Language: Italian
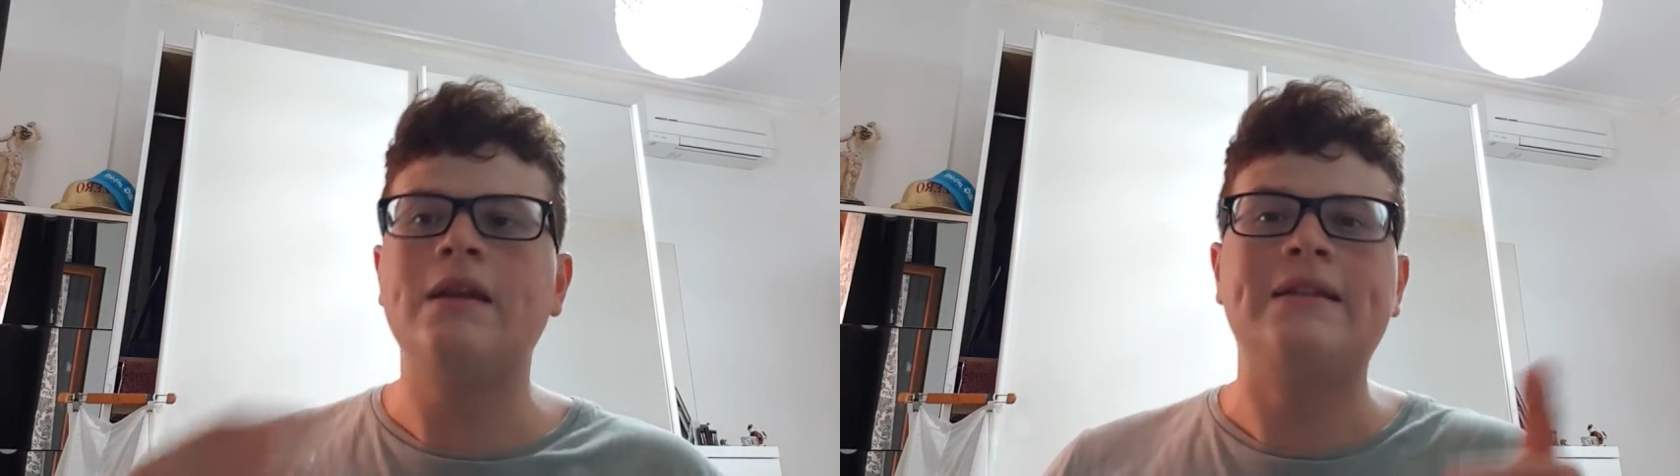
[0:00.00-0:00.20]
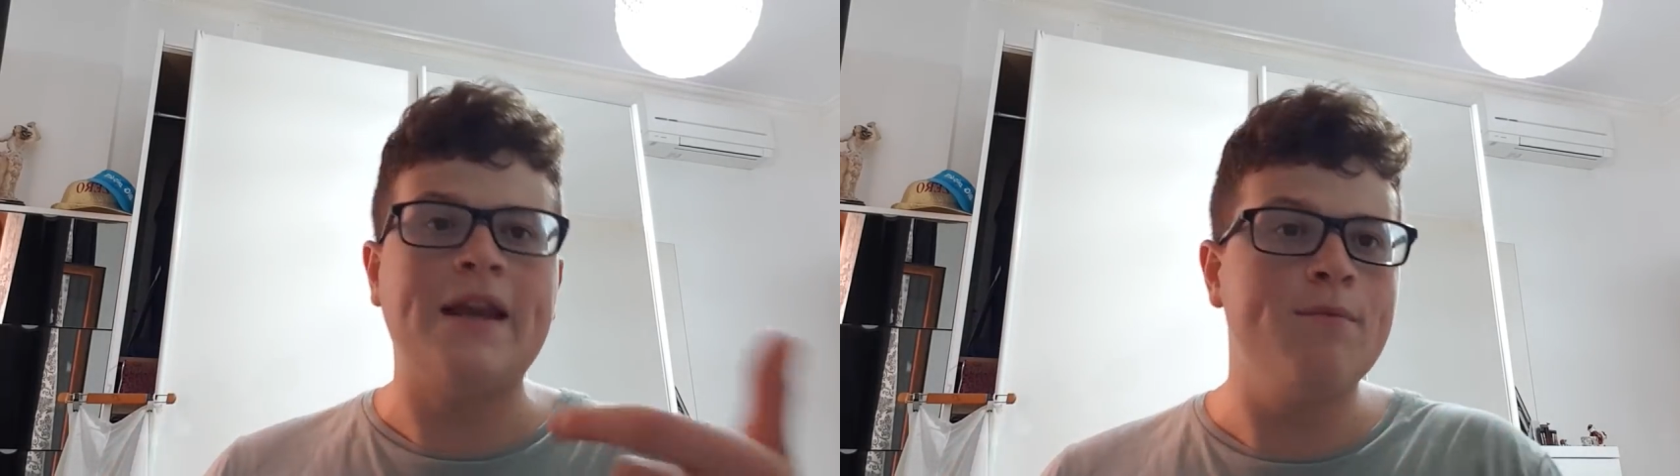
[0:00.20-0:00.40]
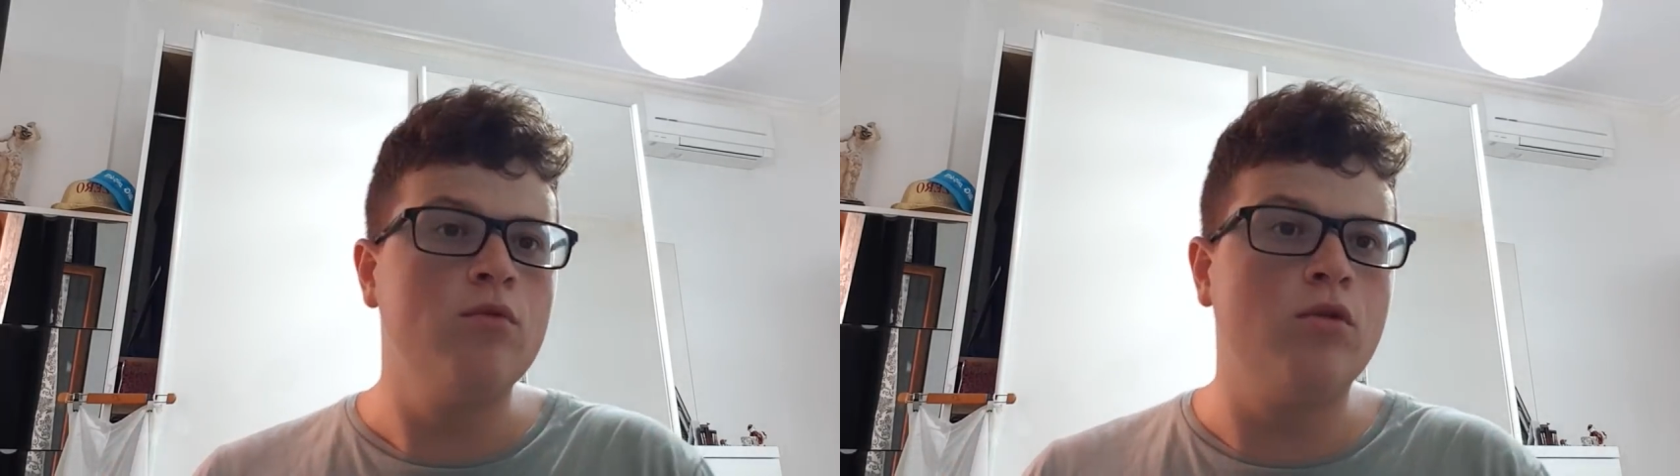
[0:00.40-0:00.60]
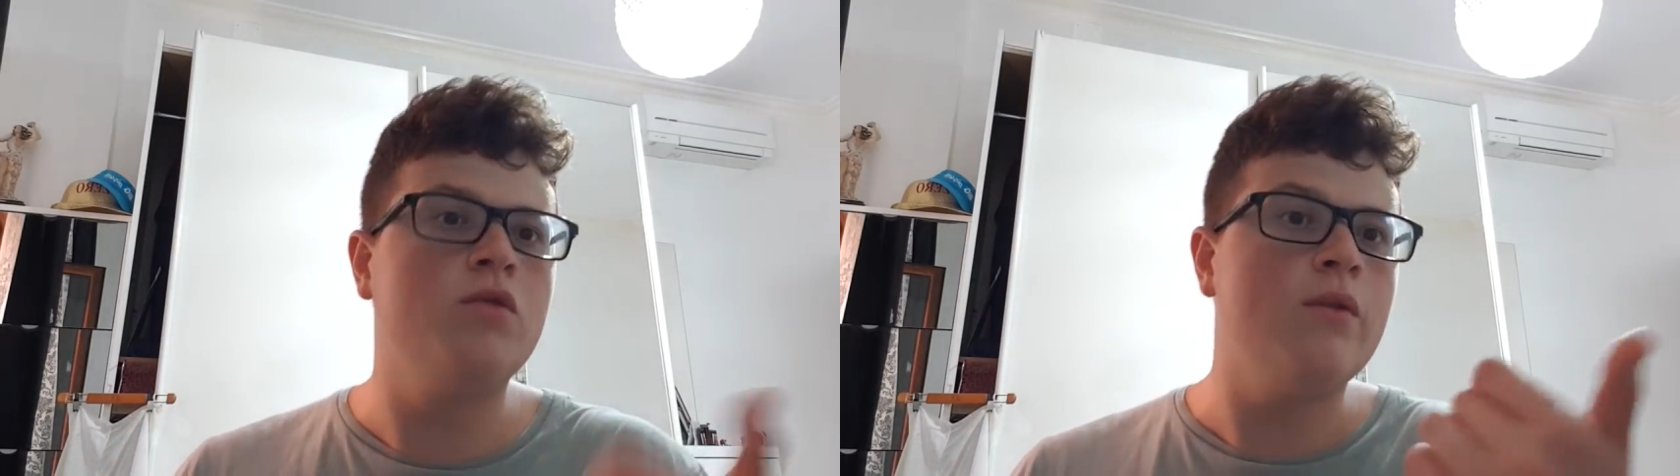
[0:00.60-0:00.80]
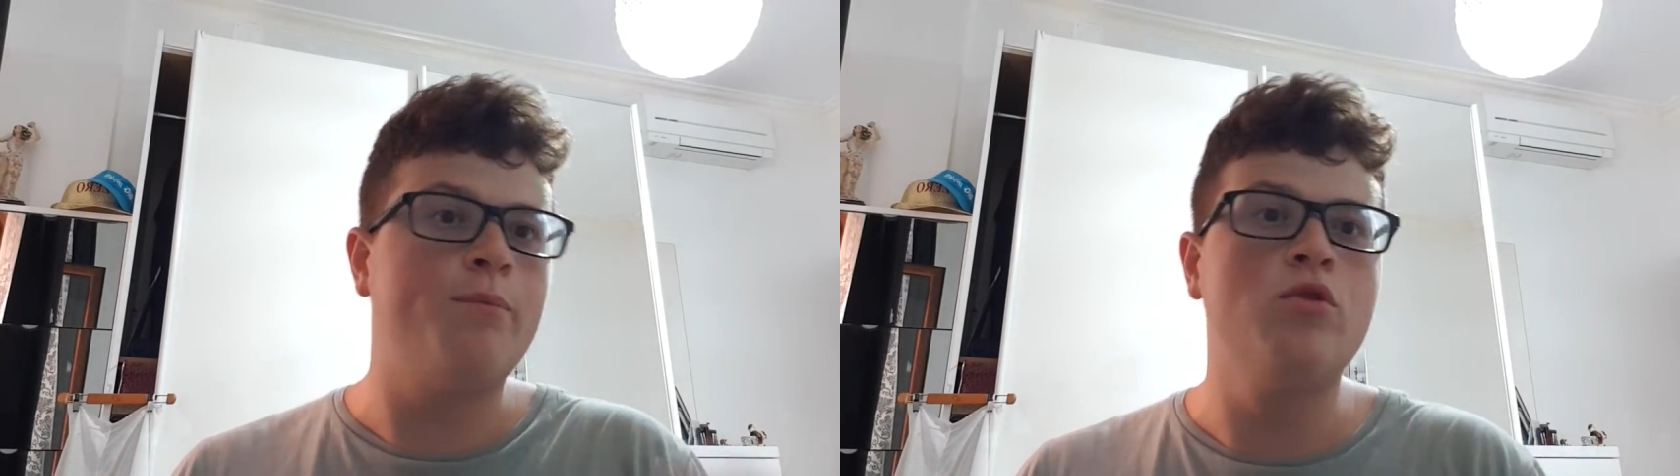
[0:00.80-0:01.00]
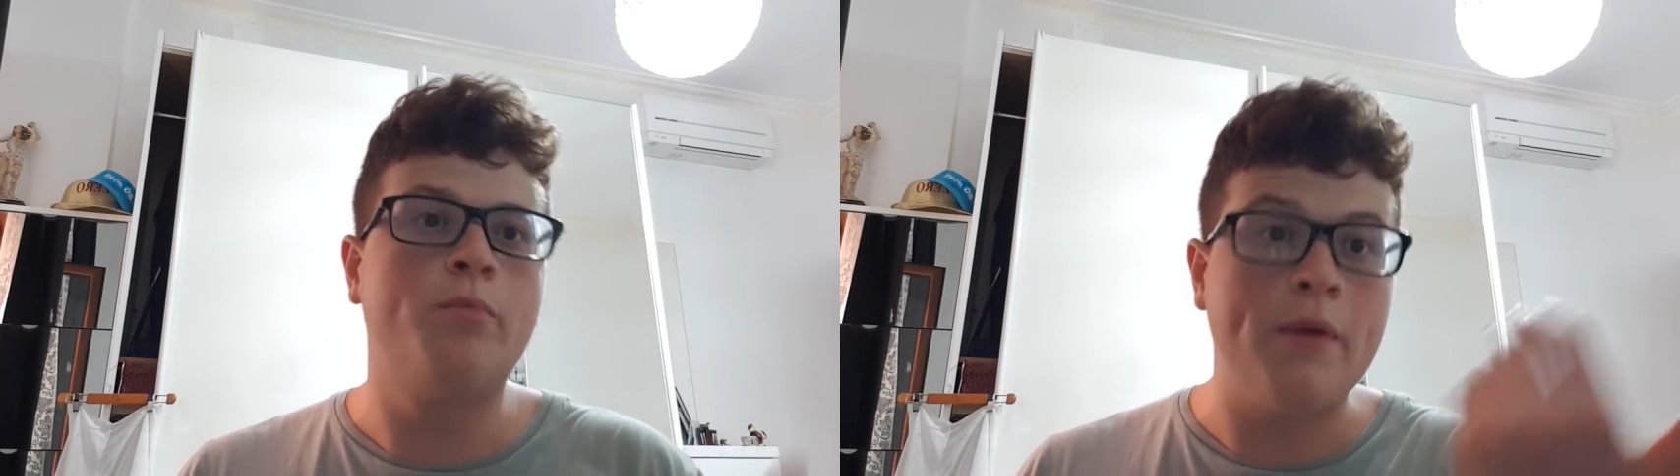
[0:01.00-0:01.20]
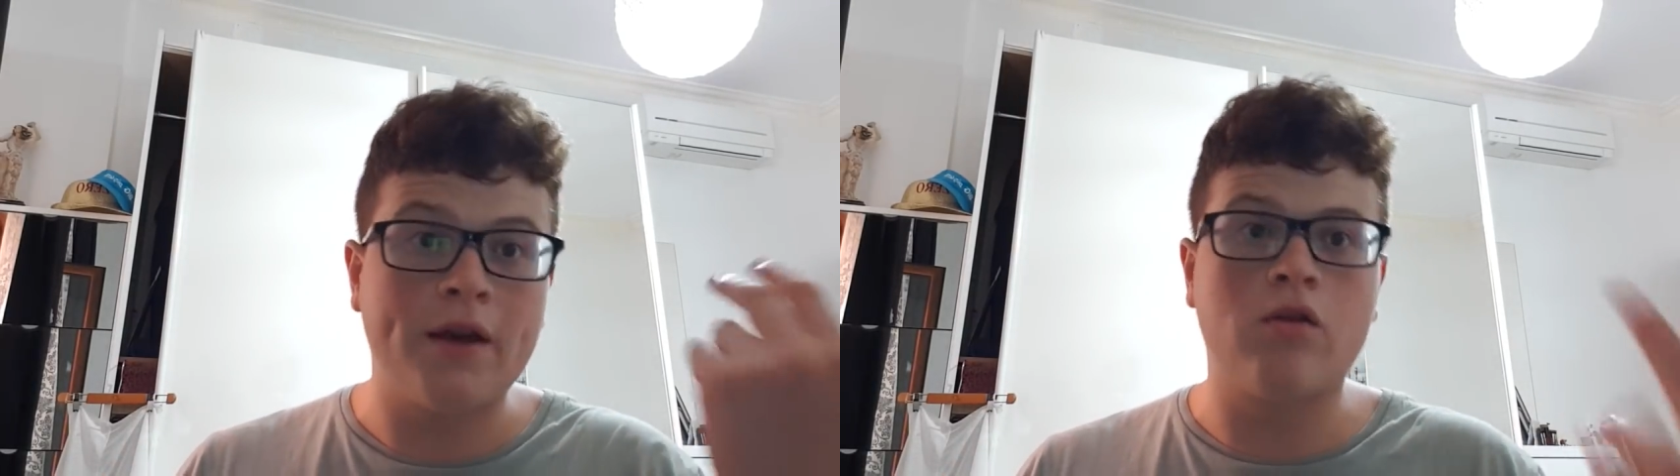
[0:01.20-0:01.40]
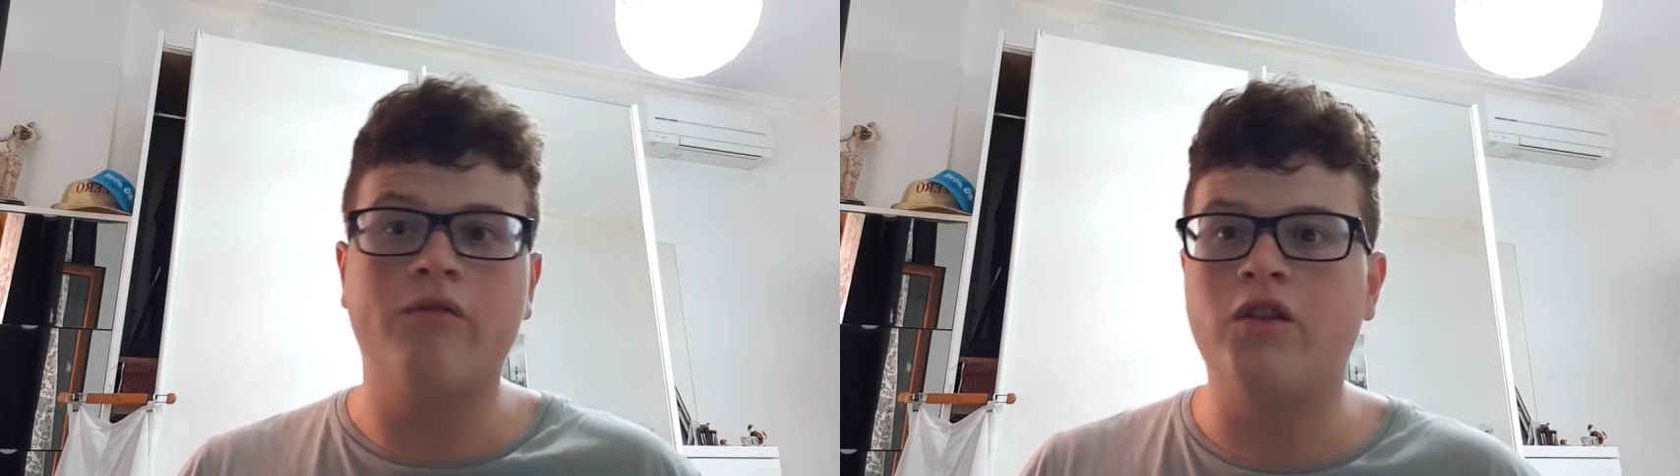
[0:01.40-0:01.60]
sarebbe un motivo in più per
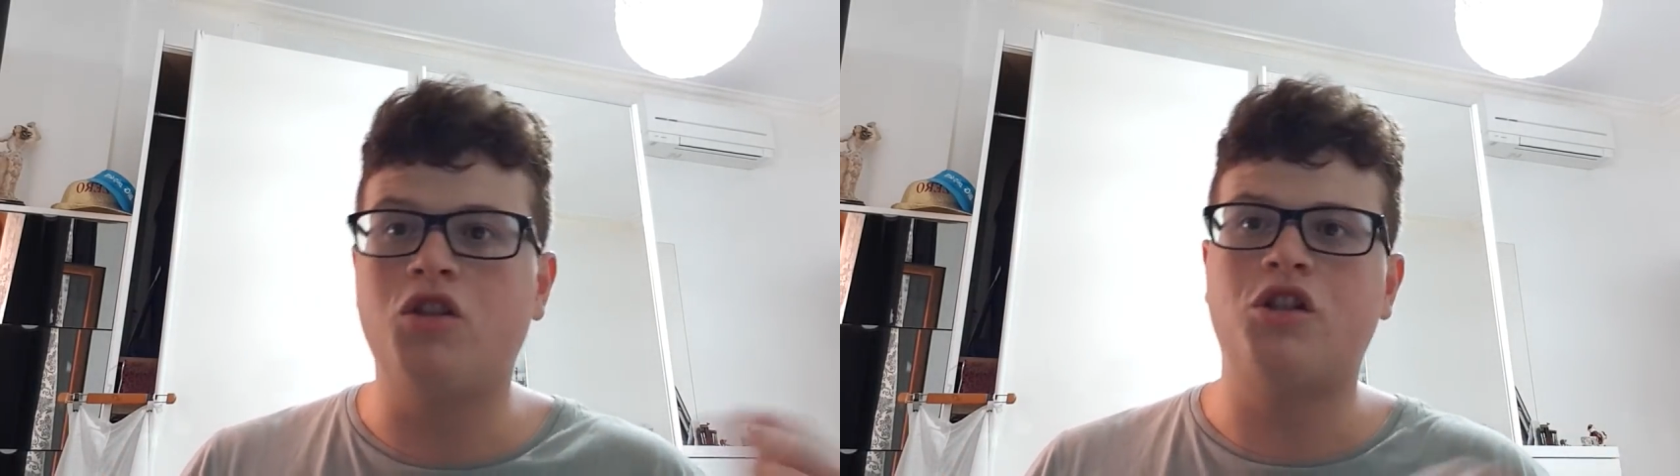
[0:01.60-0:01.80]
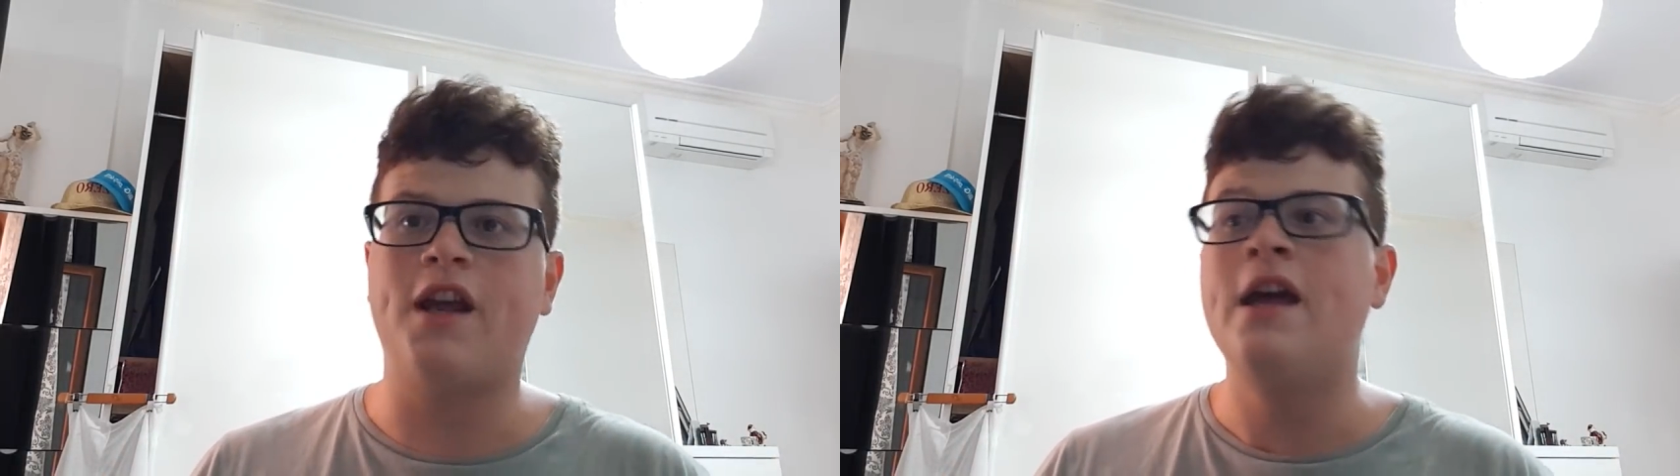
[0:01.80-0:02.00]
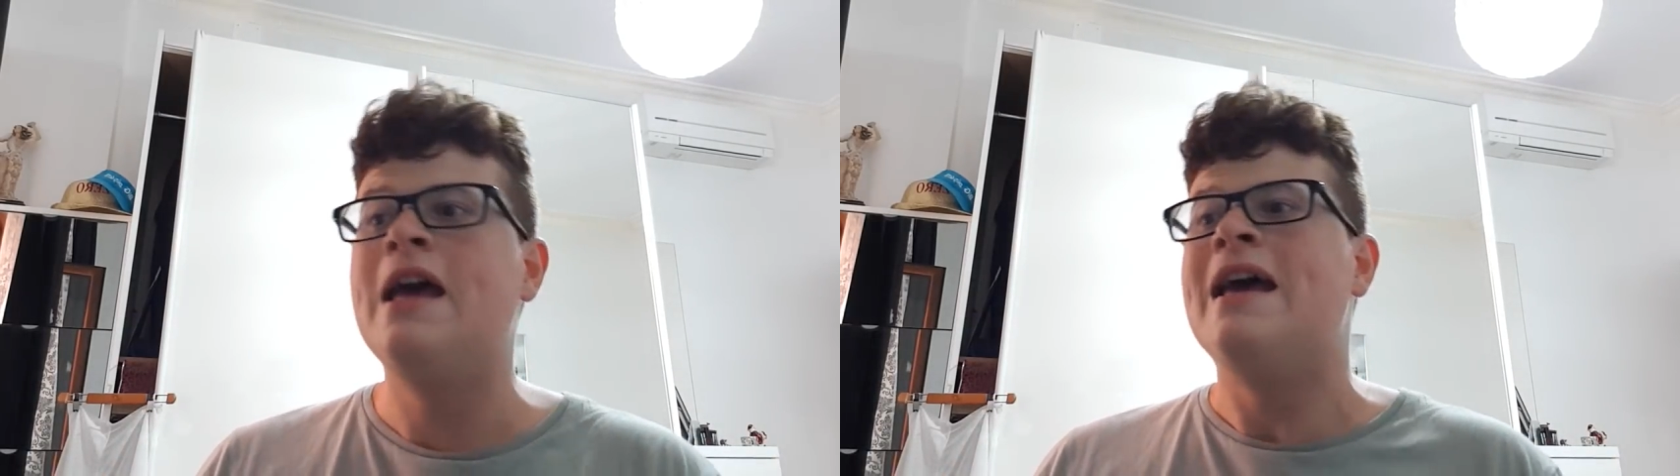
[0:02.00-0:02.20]
convincere